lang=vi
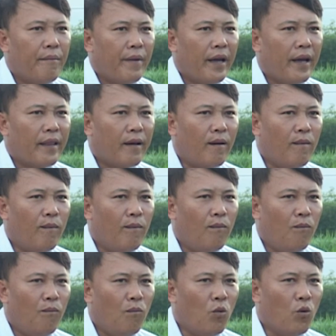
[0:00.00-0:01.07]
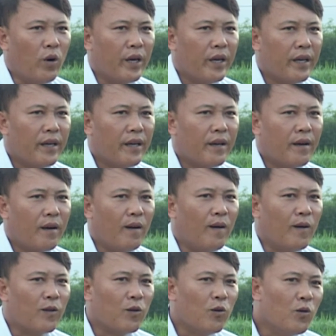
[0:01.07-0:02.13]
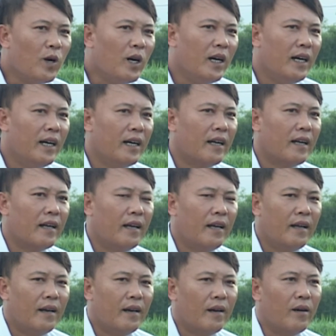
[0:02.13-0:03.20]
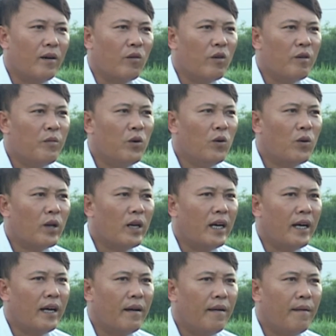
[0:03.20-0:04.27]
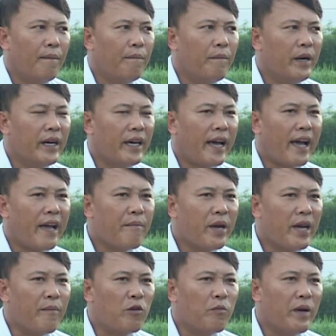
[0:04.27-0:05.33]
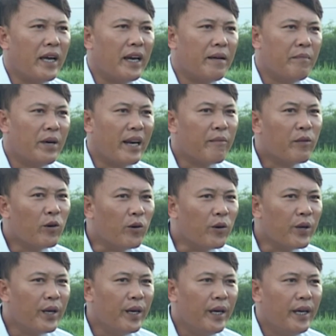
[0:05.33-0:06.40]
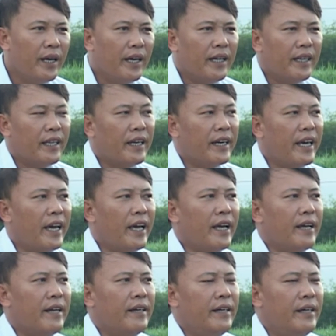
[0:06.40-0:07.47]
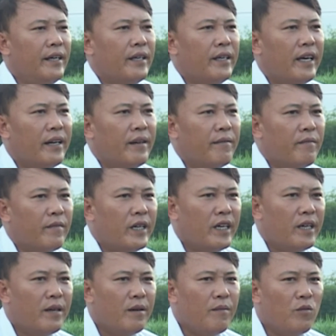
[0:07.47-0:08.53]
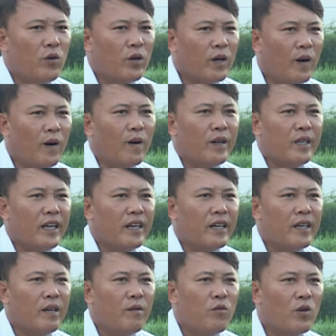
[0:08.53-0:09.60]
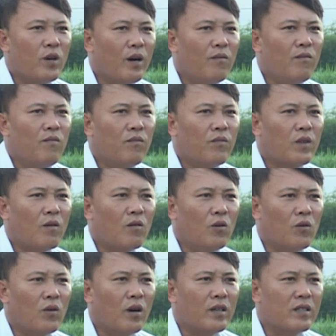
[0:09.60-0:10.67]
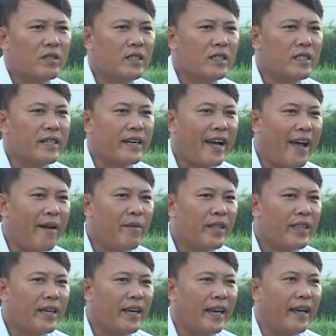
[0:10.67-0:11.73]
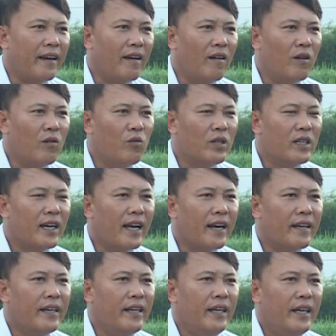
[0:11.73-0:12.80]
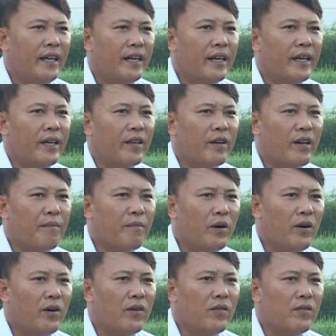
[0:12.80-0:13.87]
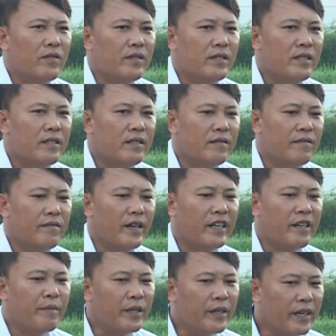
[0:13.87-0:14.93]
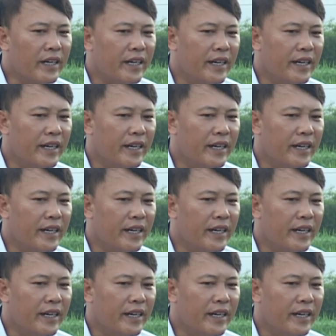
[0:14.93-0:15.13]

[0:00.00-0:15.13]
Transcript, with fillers: hệ thống muối cỏ chua nó quy mô là 12 bể một bể là 15 khối thì để dân khi muối cỏ để dân khi mùa đông tốc độ cỏ sinh trưởng kém thì lấy đó là nguồn thức ăn để cho đàn bò phát triển bình thường